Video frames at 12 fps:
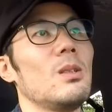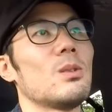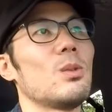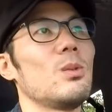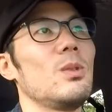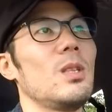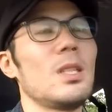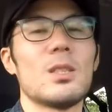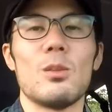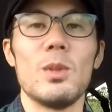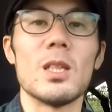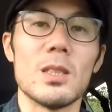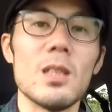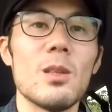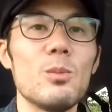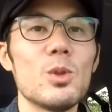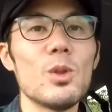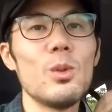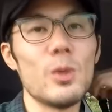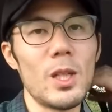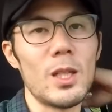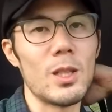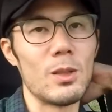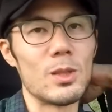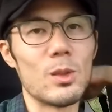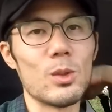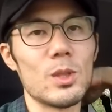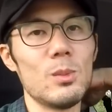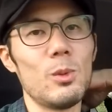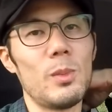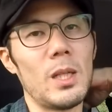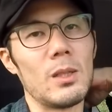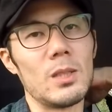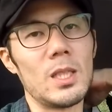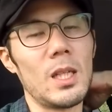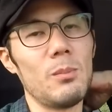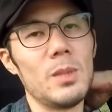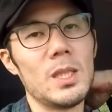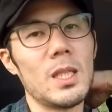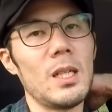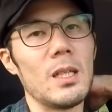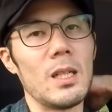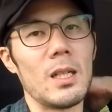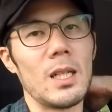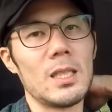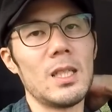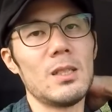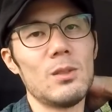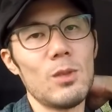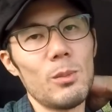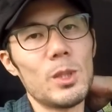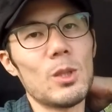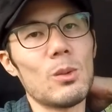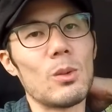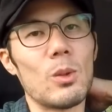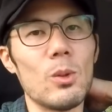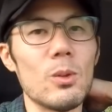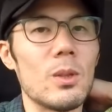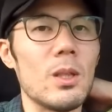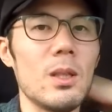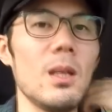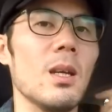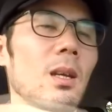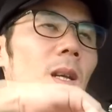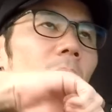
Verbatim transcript: そういう風になっちゃうみたいですねで向こうも慣れてるしこっちもまあ時間短いからガチガチの決めショット撮ろうって言って